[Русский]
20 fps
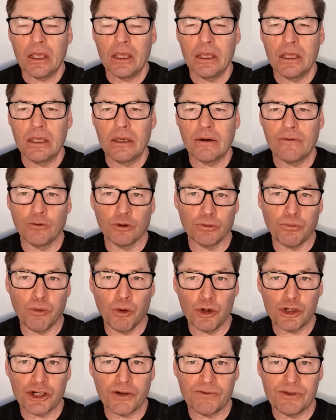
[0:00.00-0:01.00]
И вот
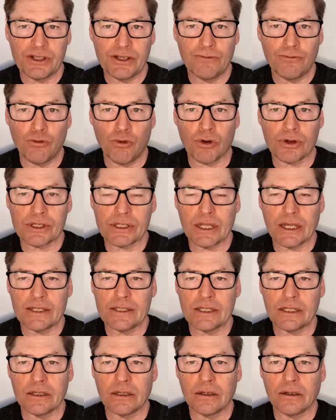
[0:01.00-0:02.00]
больше всего,
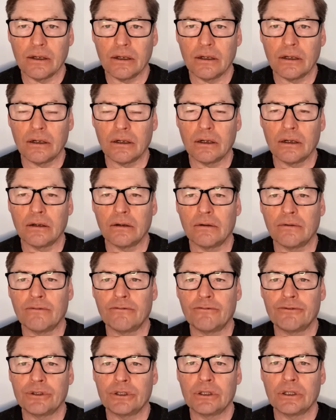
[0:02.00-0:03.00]
кстати,
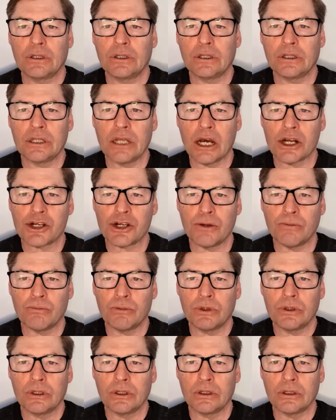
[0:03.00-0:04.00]
в
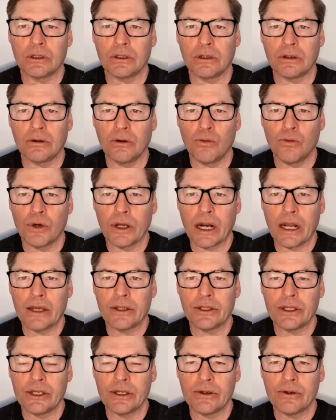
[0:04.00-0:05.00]
нашем
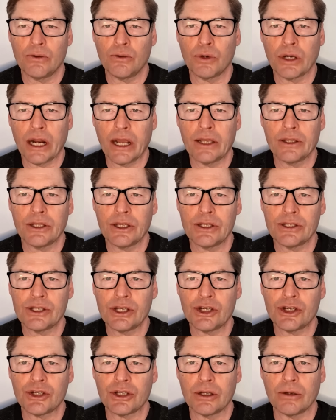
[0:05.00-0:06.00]

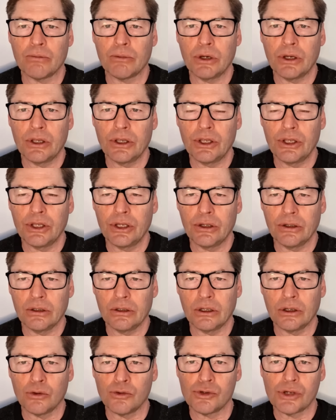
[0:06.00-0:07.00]
украиноязычном и
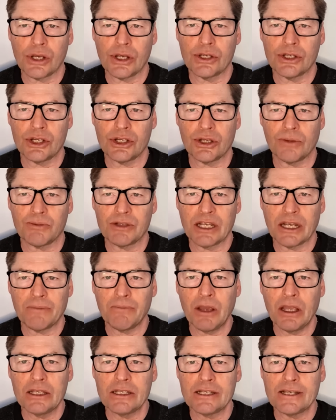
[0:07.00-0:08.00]
русскоязычном
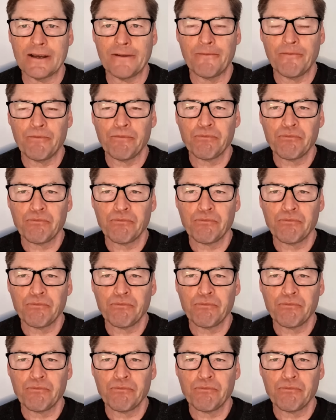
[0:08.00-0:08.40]
сегменте